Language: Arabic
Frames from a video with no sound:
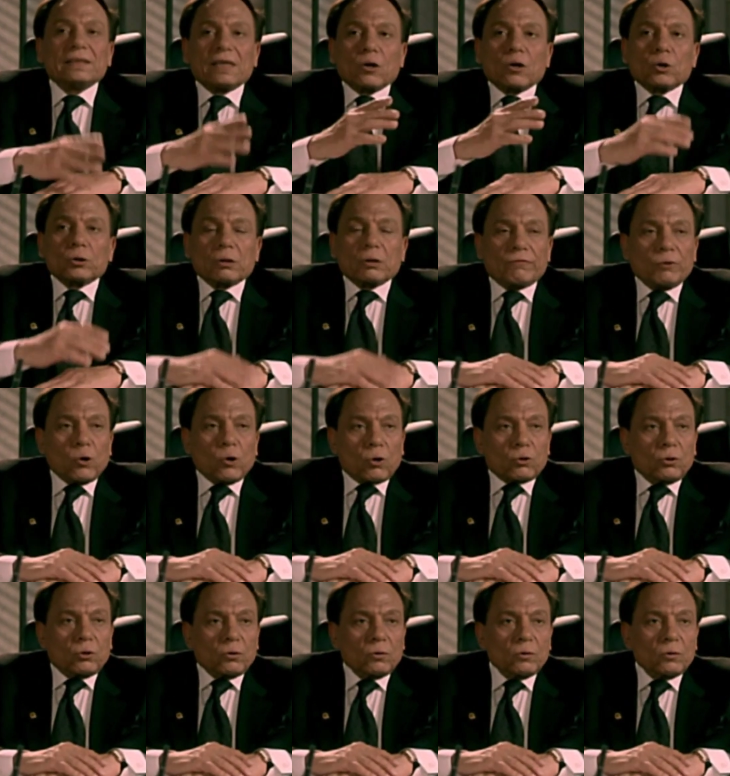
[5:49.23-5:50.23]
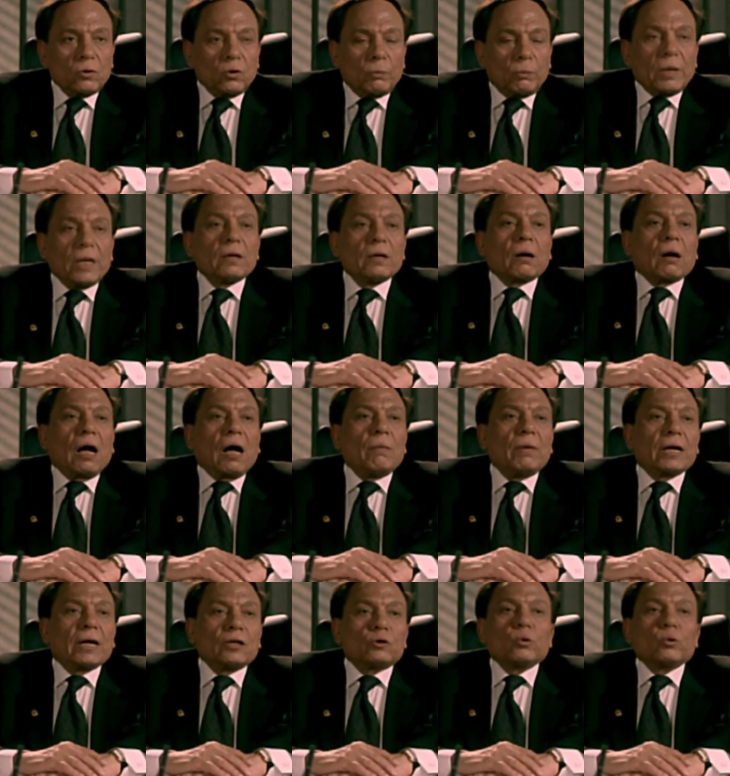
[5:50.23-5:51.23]
لا ده انا كنت في الاردن امال الله
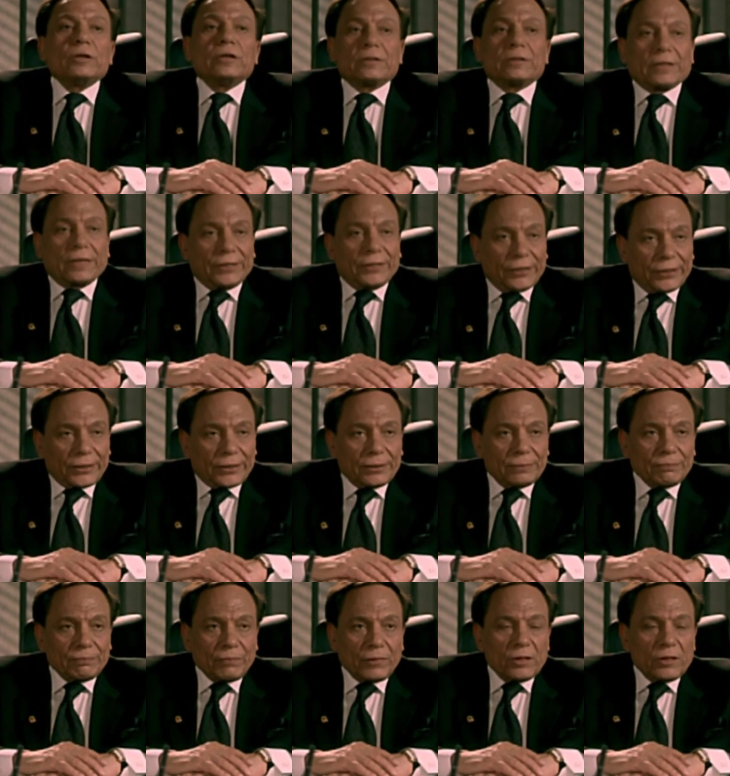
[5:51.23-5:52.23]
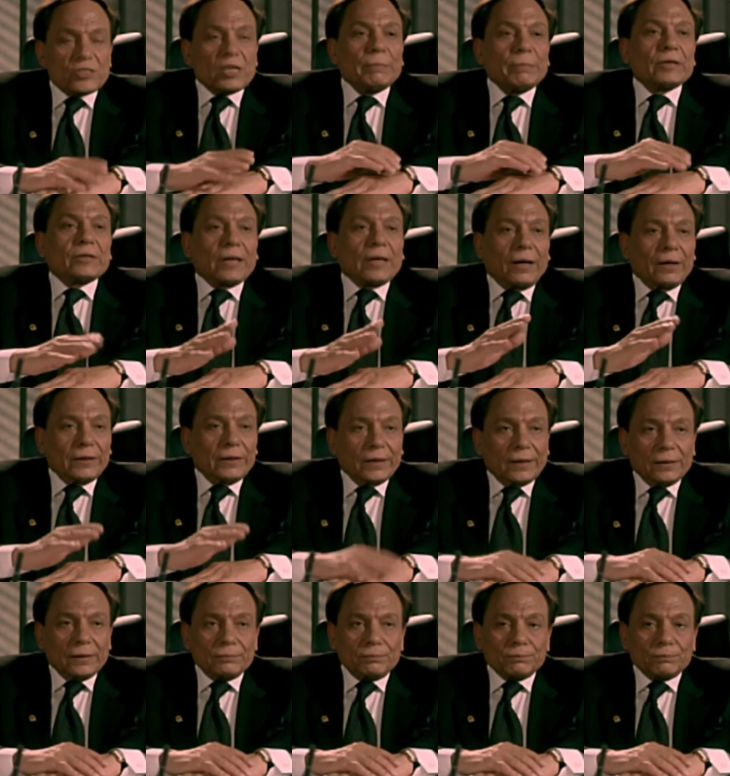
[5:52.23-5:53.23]
يرحمها جت ولدتها هناك سميتها
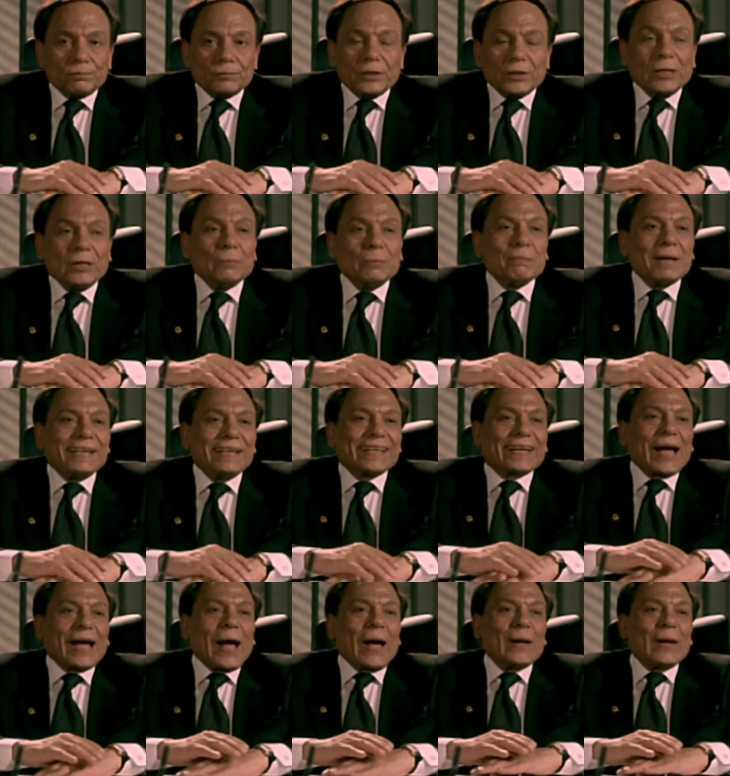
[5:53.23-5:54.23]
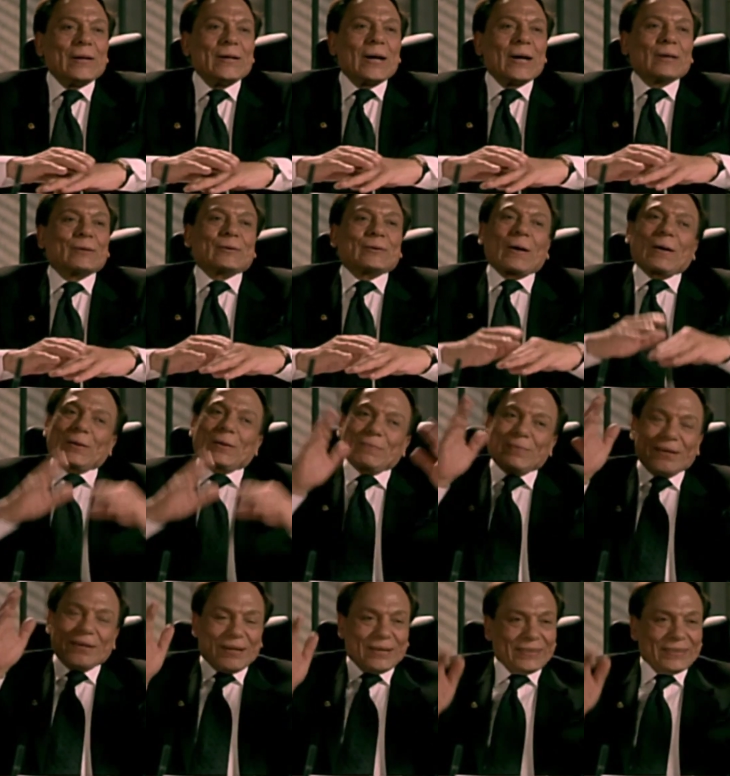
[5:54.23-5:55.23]
علياء الملكه علياء
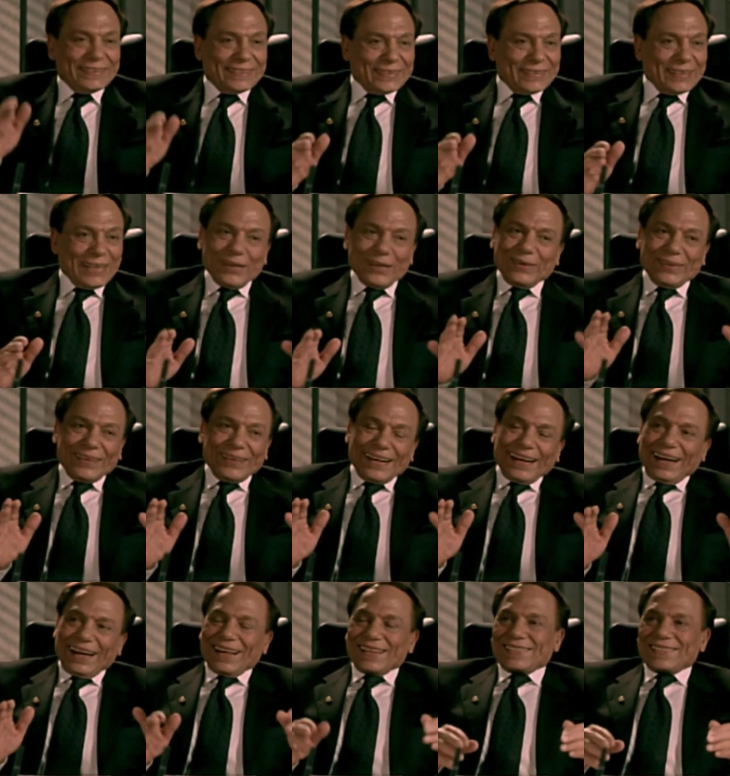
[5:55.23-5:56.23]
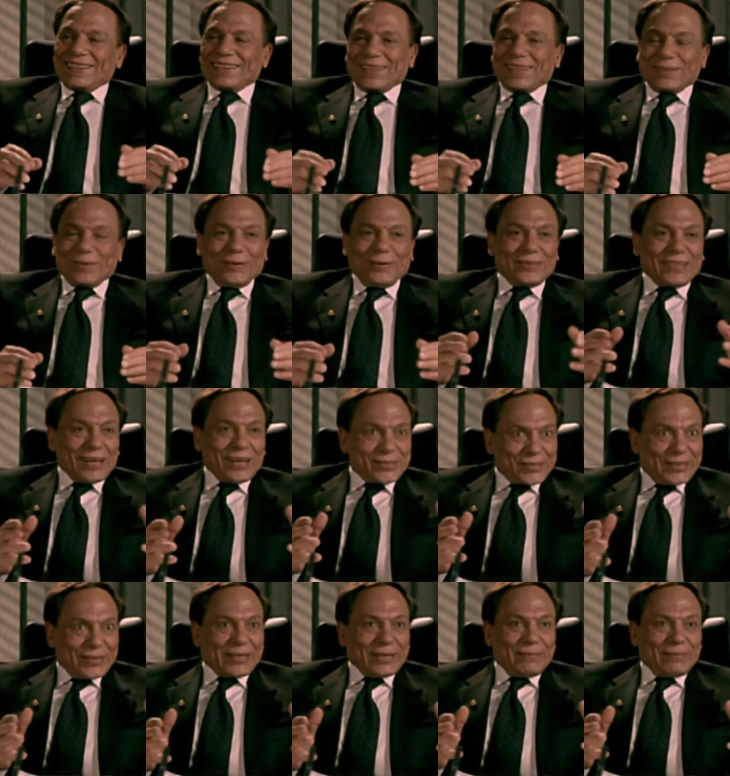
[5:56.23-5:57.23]
اضطرت بيها اي أيوة والله يا حسن كنت تقعد
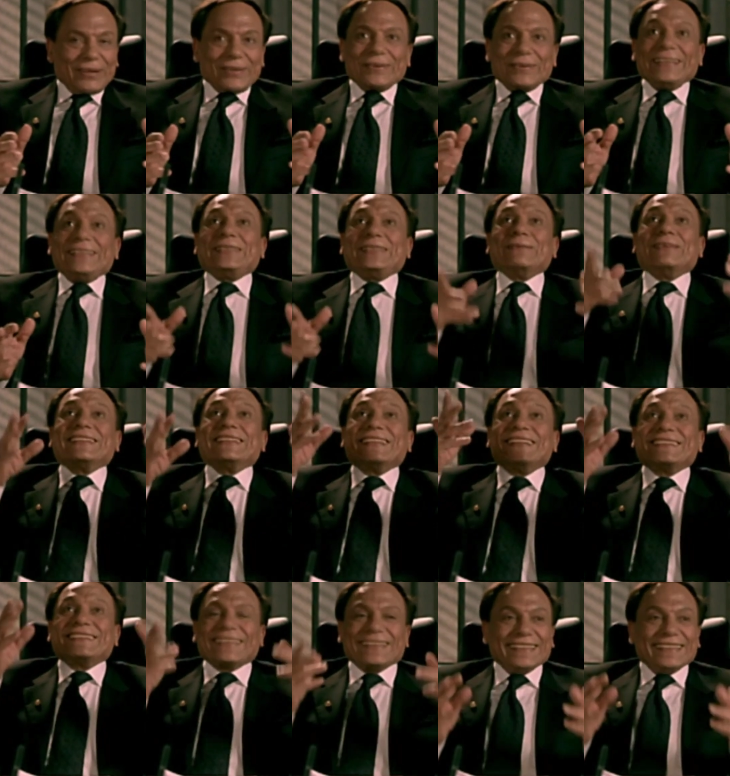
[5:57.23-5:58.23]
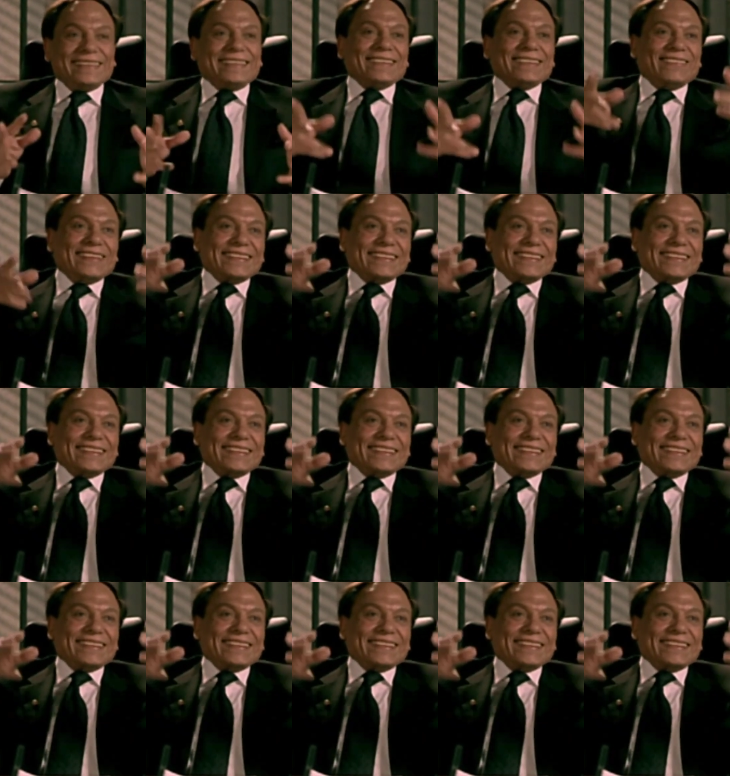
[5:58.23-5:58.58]
تشتكى برضه إيه انت بطاطا إيه